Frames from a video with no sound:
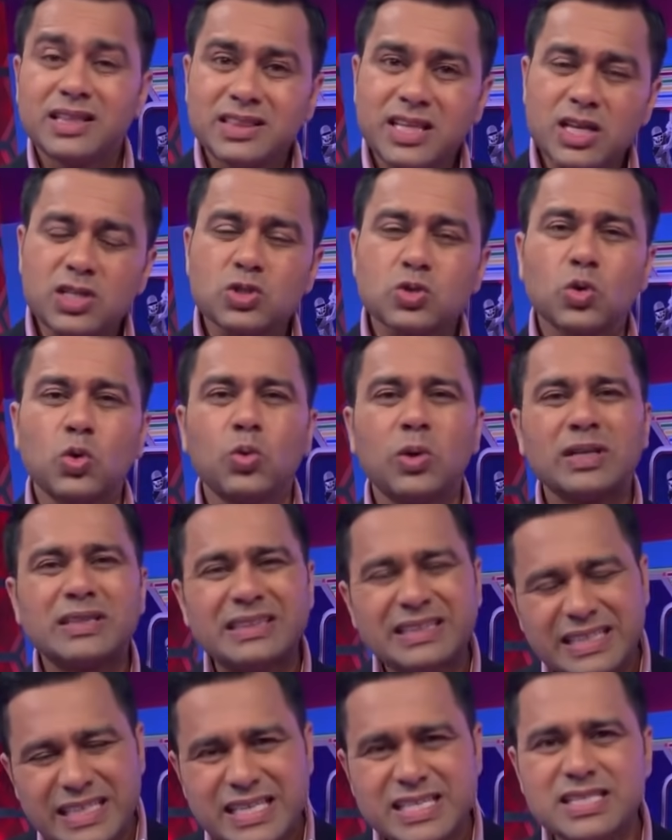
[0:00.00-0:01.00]
10 ओवर
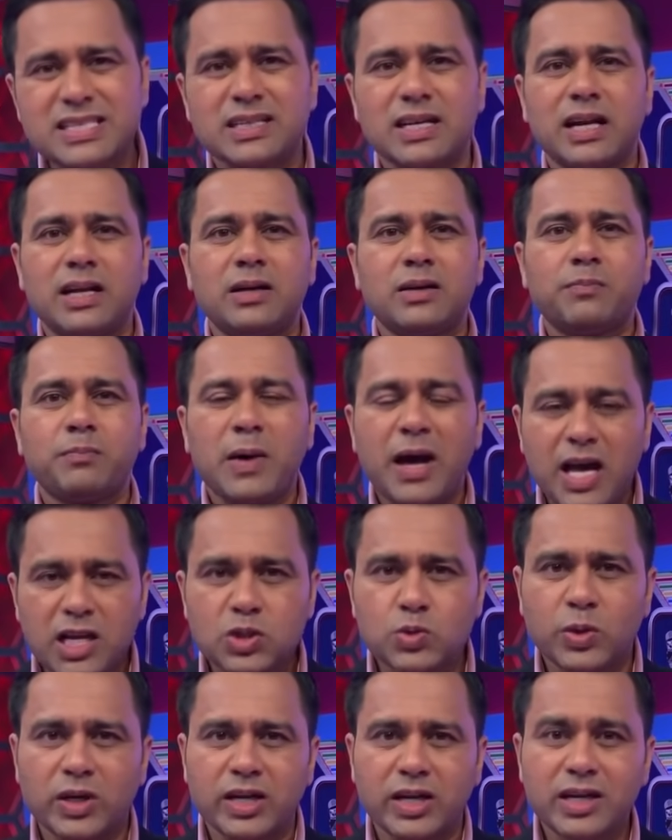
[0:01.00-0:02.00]
30 रन
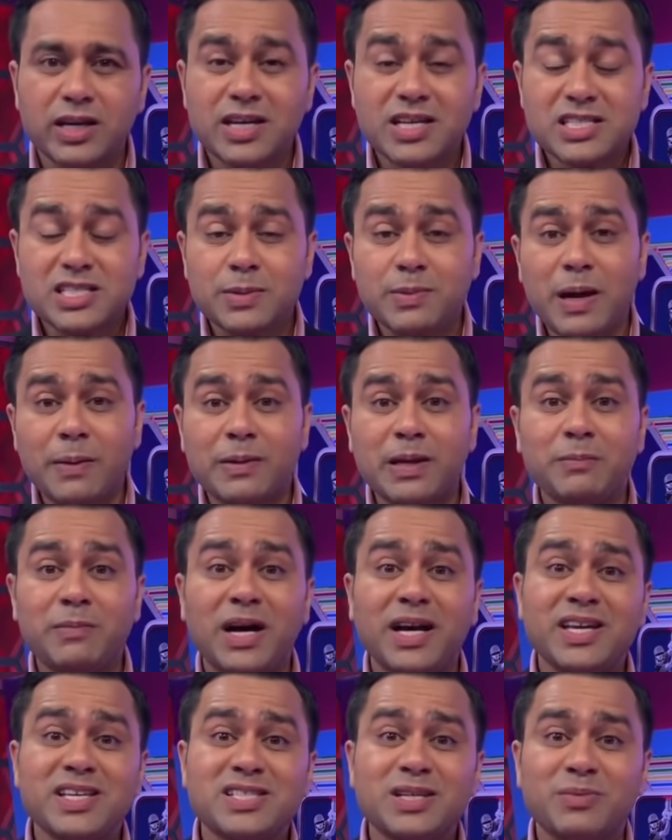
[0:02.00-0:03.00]
5 विकेट जब आपके
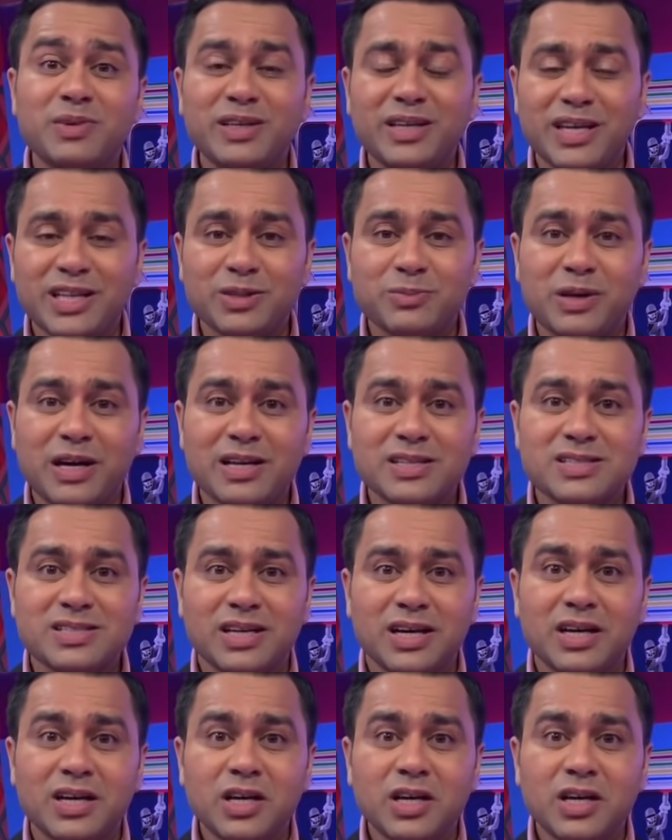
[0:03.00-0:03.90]
बाकी सभी गेंदबाज